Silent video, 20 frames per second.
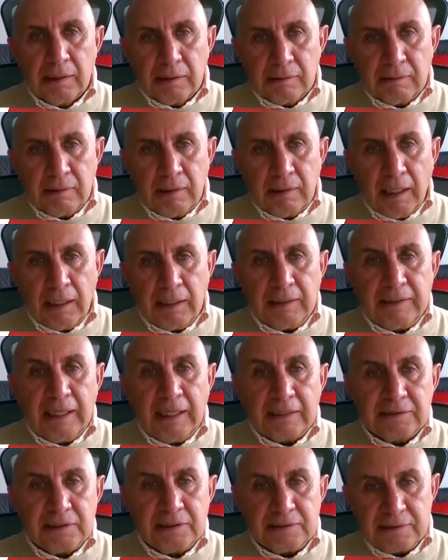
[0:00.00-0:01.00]
de
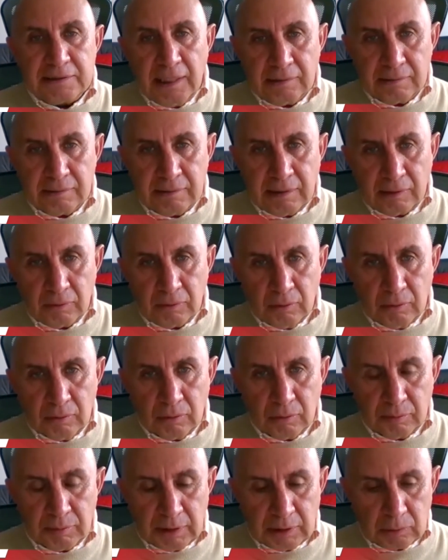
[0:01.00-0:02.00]
inexistente, ¿no?
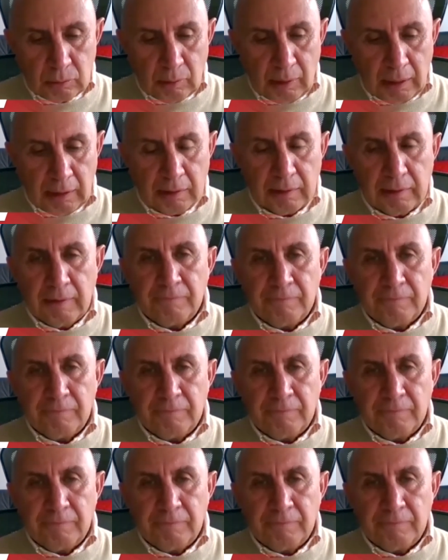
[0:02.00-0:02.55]
Lo virtual.